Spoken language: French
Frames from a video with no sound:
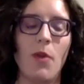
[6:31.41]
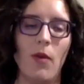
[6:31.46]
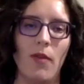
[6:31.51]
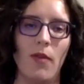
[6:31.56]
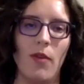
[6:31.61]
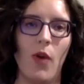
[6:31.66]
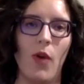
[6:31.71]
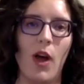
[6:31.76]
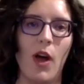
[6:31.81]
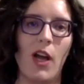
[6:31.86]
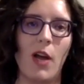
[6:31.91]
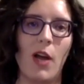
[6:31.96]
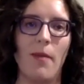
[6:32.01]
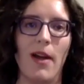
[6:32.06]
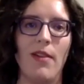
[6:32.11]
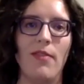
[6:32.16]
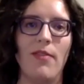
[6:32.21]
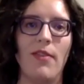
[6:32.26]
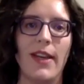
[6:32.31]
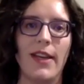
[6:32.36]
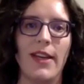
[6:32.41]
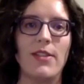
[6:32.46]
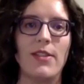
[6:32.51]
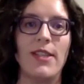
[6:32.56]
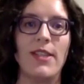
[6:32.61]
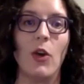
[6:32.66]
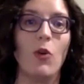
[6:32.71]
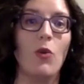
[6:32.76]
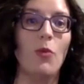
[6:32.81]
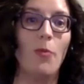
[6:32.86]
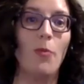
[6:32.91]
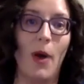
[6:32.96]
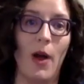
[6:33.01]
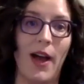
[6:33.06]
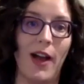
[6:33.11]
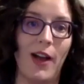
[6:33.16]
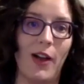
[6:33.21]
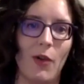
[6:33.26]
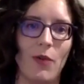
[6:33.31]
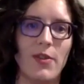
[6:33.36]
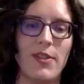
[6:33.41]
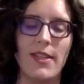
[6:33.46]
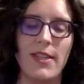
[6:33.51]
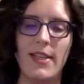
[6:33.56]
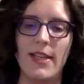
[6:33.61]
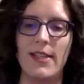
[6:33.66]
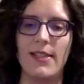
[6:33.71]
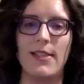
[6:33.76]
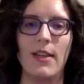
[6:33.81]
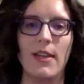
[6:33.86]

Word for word: Puis on va voir comment elle va réussir ou pas à concilier